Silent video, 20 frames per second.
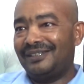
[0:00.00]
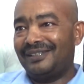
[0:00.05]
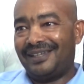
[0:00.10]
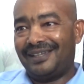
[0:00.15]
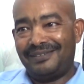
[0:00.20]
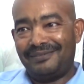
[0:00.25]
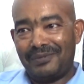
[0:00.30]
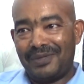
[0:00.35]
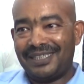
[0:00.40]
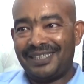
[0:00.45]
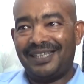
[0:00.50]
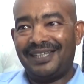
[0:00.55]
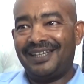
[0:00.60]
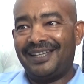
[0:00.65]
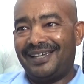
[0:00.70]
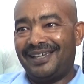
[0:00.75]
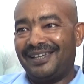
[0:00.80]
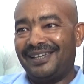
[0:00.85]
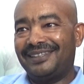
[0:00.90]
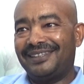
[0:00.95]
يعني ما شاء
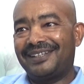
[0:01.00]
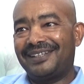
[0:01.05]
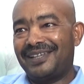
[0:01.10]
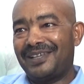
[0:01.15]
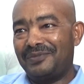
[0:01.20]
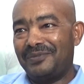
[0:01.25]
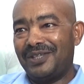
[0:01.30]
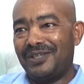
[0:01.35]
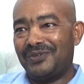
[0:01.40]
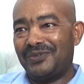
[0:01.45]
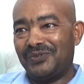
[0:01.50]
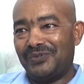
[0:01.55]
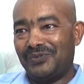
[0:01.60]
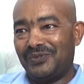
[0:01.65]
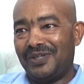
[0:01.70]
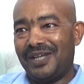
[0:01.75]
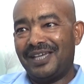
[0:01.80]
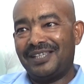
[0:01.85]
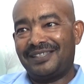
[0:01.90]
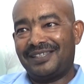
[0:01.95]
الله قطر كبير
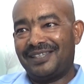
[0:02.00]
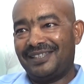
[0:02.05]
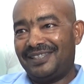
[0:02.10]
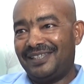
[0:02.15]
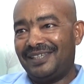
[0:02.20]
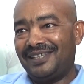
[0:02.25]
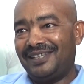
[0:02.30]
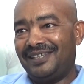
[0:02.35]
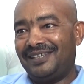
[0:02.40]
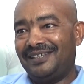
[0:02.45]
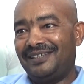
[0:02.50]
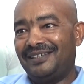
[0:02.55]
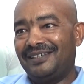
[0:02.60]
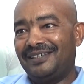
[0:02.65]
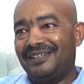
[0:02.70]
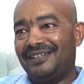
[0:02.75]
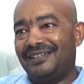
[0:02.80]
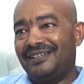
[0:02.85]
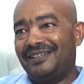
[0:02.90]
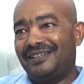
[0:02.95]
وناس كثيرين
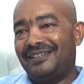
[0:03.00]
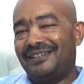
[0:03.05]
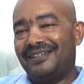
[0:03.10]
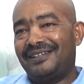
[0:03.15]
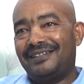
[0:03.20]
نعم